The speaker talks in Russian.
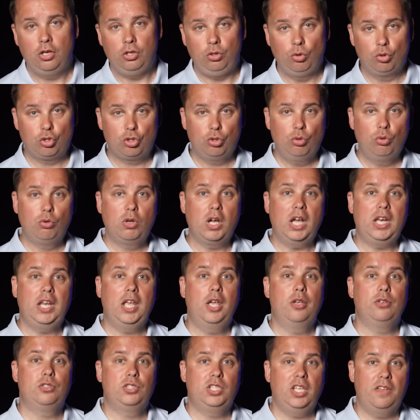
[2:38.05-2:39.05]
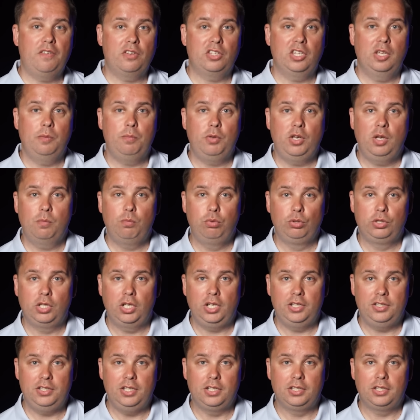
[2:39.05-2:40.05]
Южную Корею с Северной
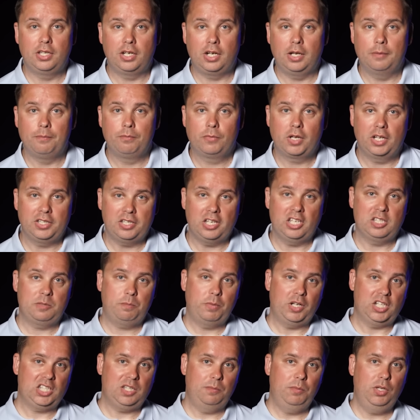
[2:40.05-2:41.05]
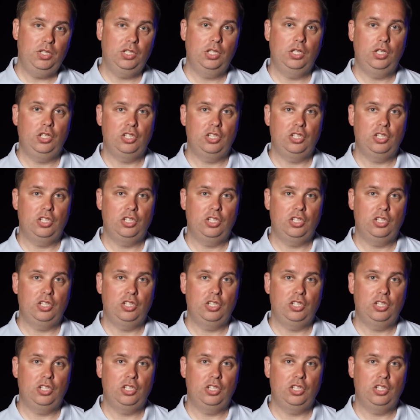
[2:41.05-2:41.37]
перепутали дикторы, хотя спортсмены